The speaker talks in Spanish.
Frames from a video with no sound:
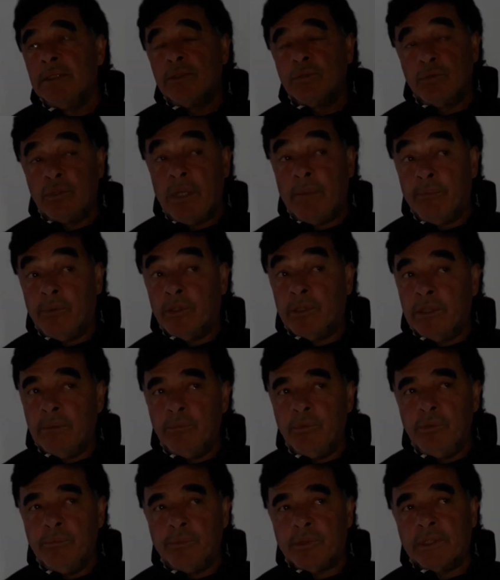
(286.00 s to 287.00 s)
es un aporte
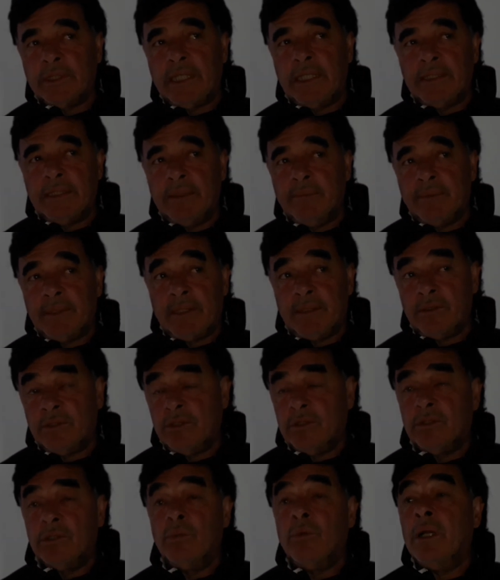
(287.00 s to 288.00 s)
muy importante para
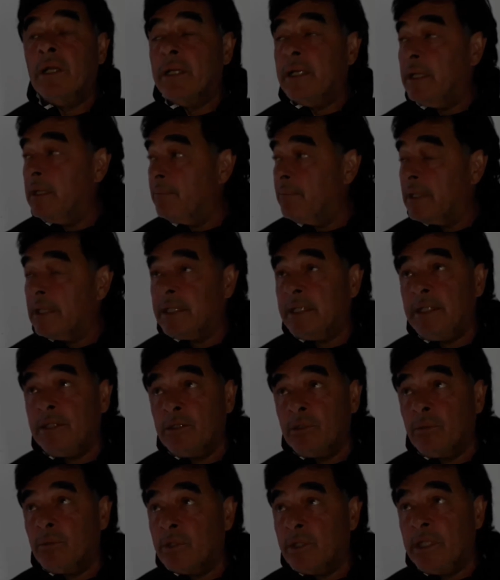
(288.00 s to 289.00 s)
nosotros, igual que
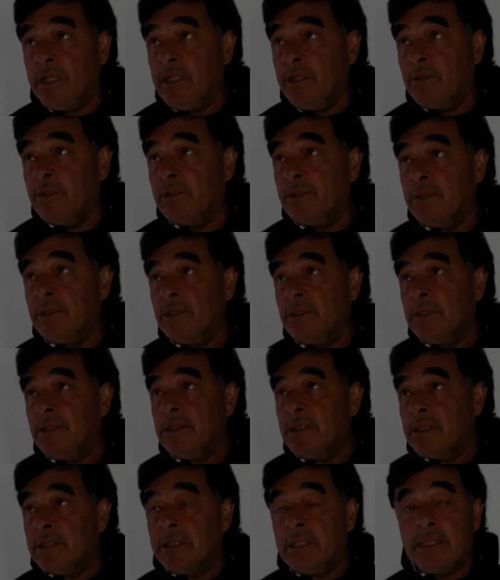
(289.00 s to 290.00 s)
Marquito Bornino,
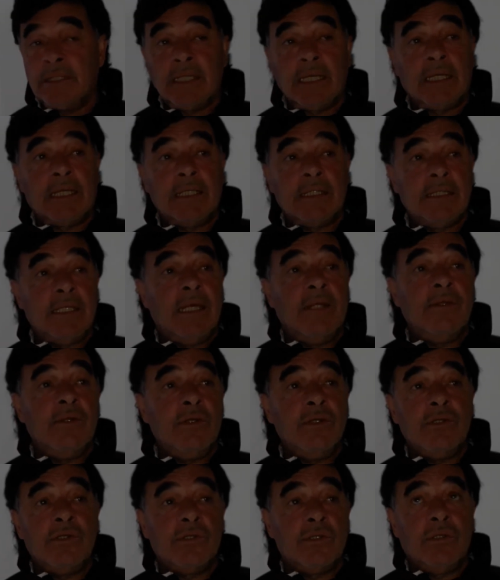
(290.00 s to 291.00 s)
que ya gracias a Dios
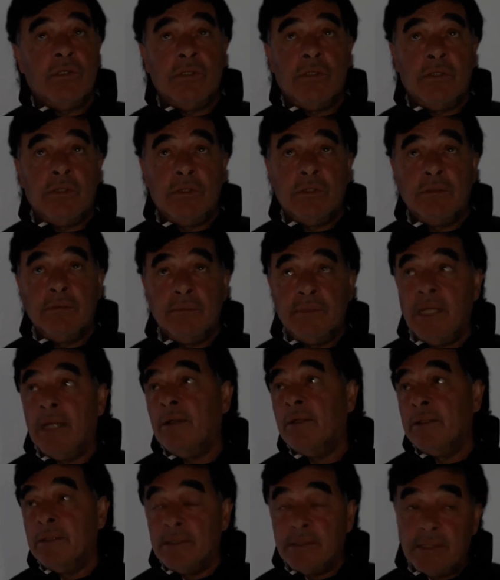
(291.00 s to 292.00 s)
hizo, mirá
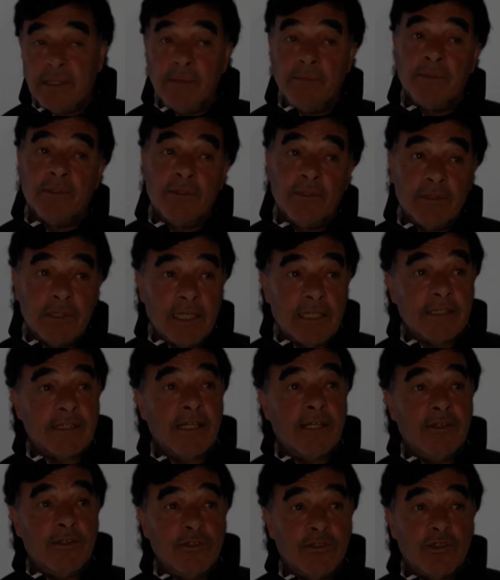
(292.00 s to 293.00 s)
lo que decimos, ¿no?
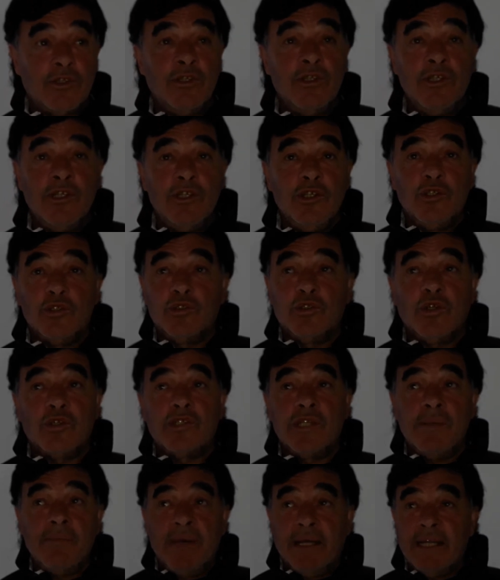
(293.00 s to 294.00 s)
gracias a Dios hizo dos
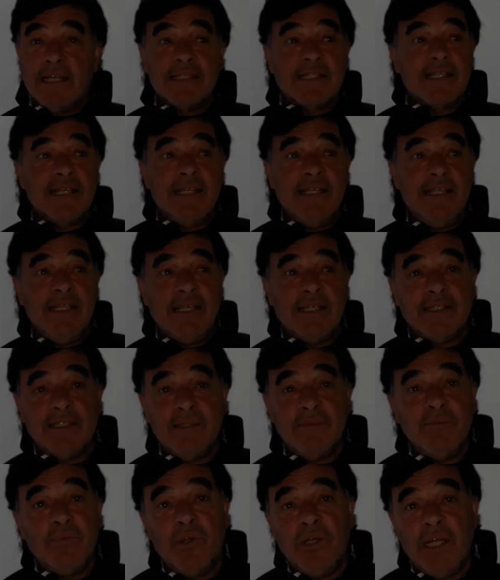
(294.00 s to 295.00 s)
semanas seguidas
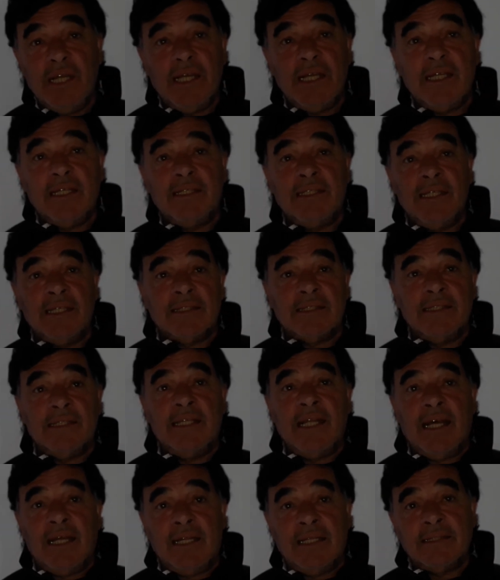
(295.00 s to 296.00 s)
sin molestias, sin
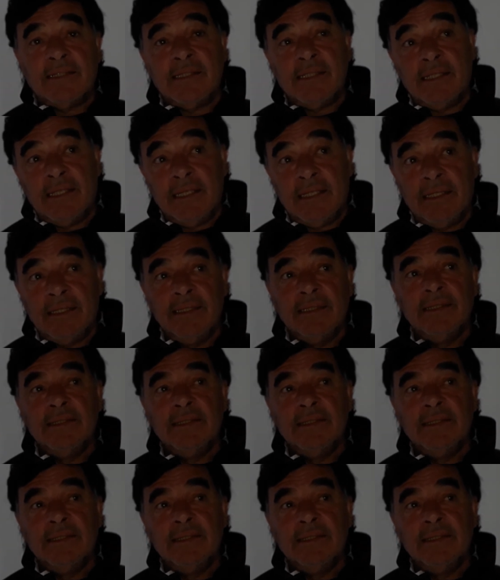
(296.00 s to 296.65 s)
nada, así que